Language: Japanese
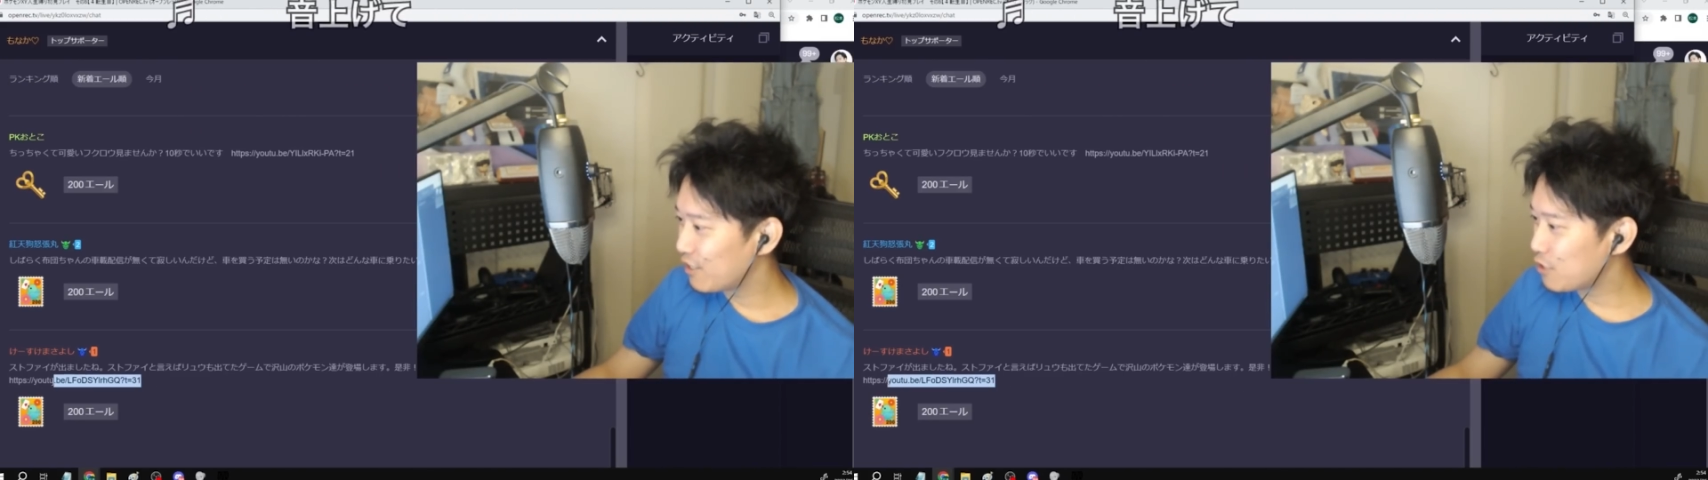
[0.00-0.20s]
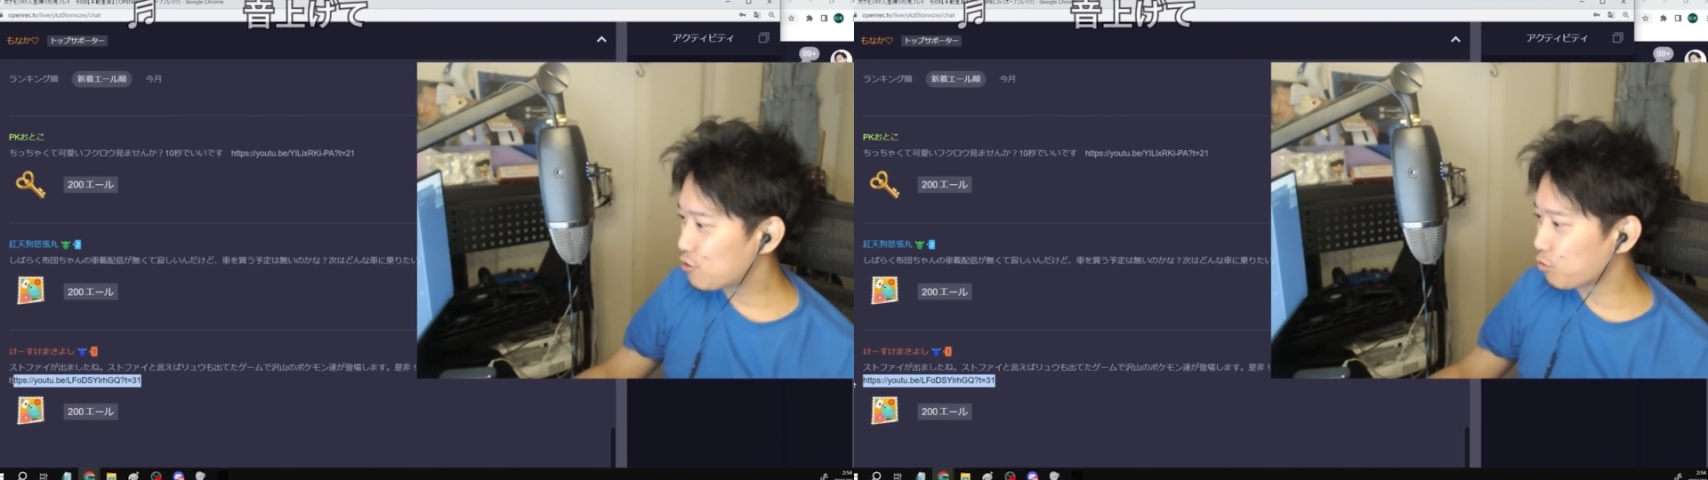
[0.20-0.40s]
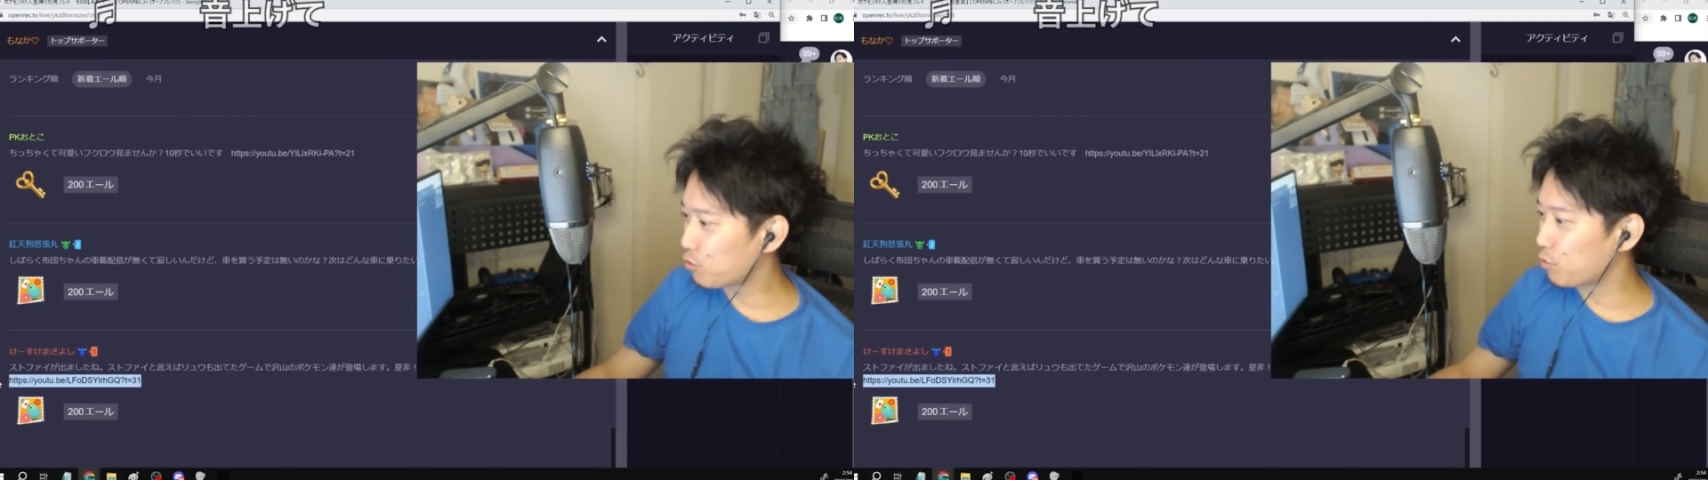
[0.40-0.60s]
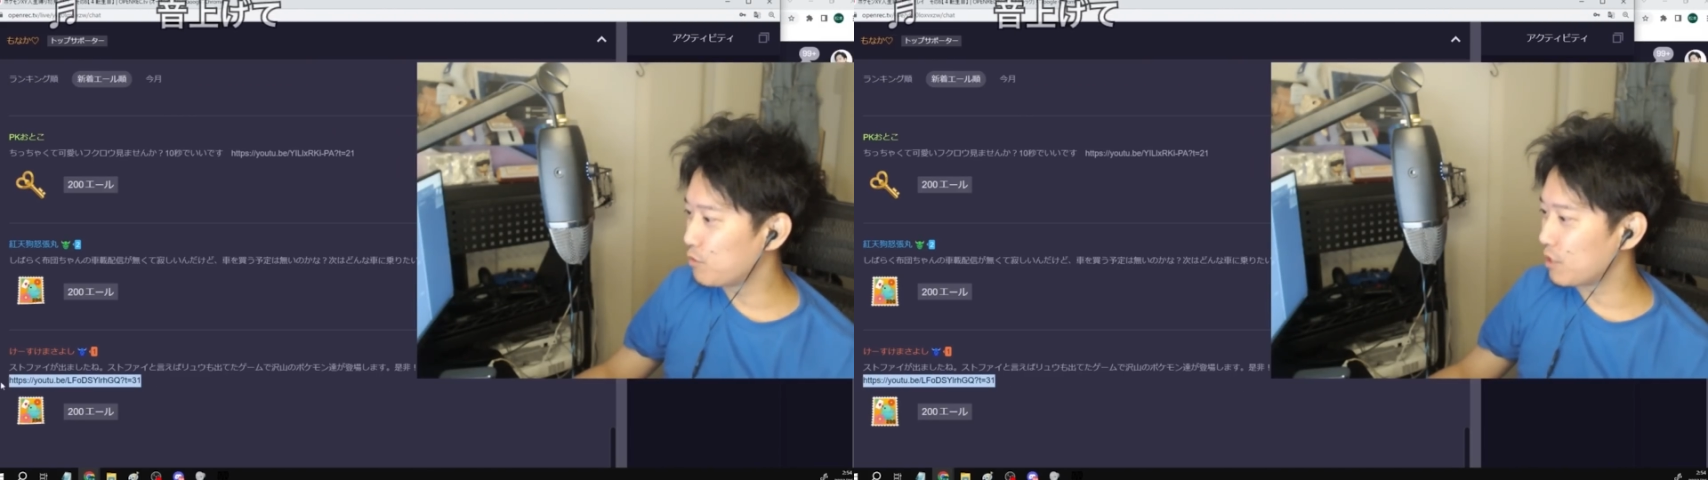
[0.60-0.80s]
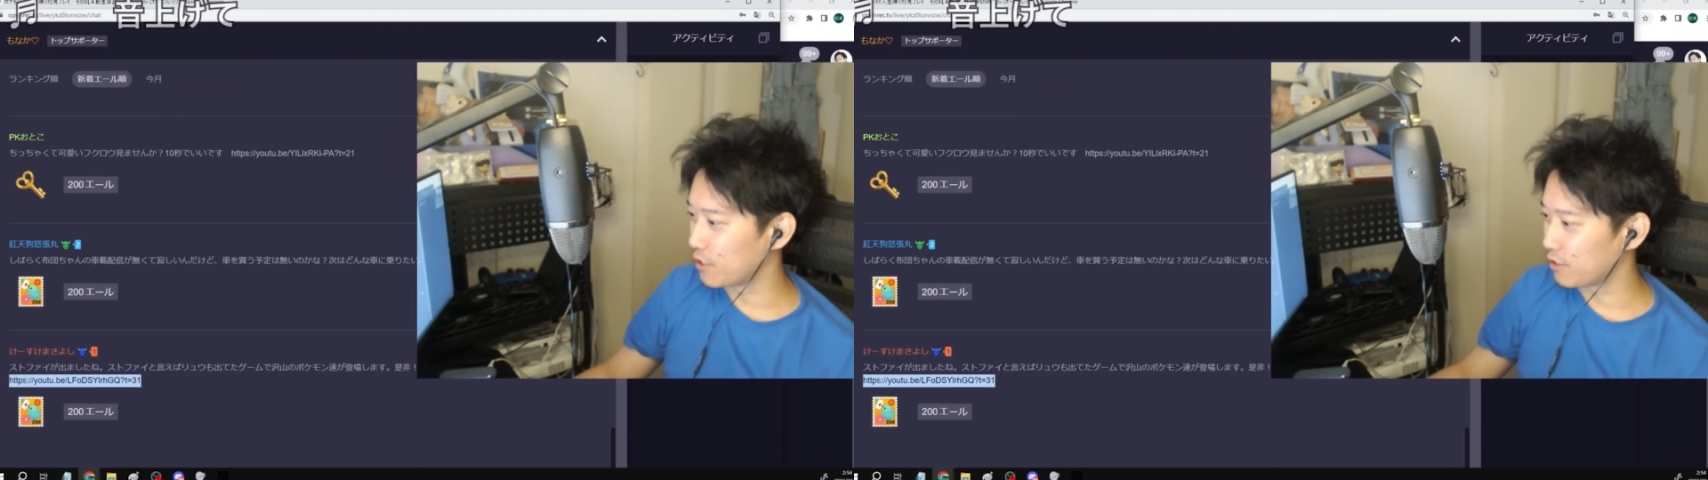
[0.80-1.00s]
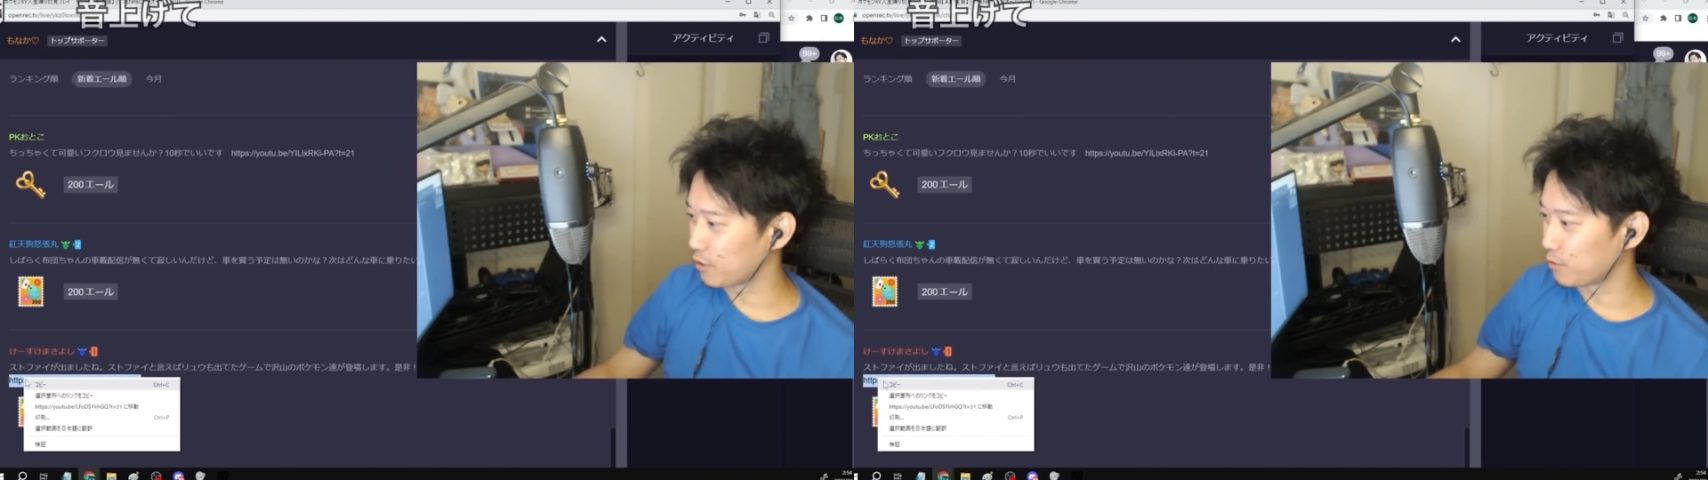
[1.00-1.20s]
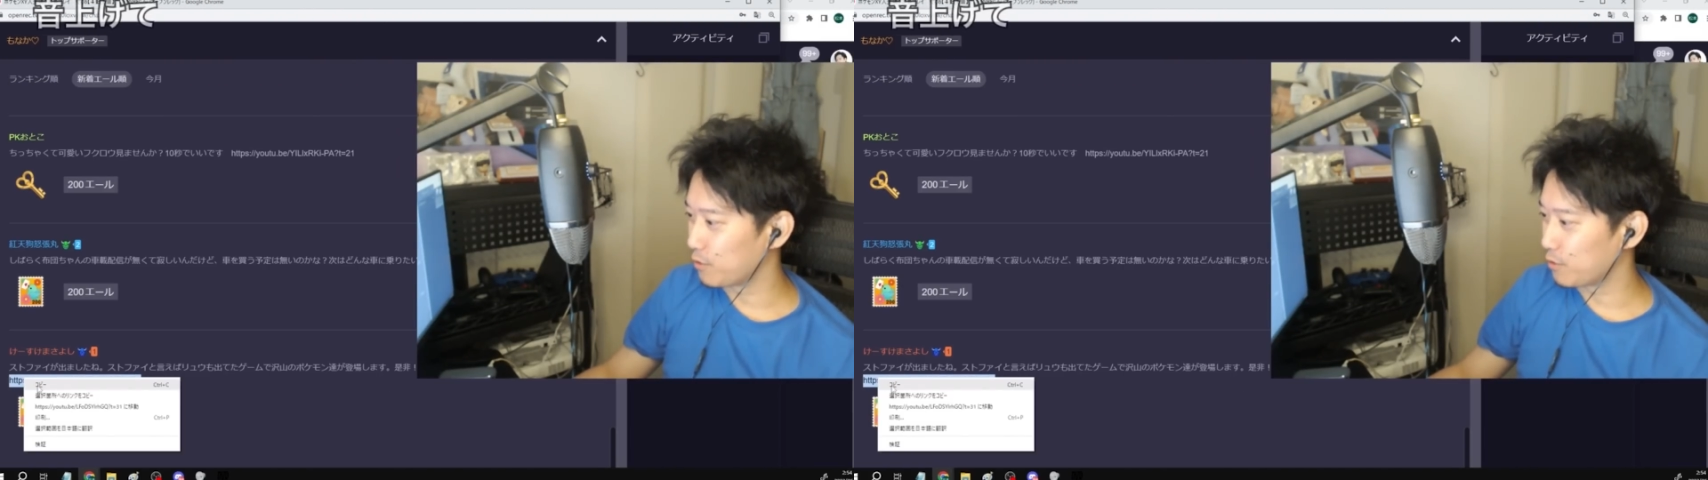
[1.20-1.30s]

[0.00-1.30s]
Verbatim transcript: え、ちょっと見てみたいんだけ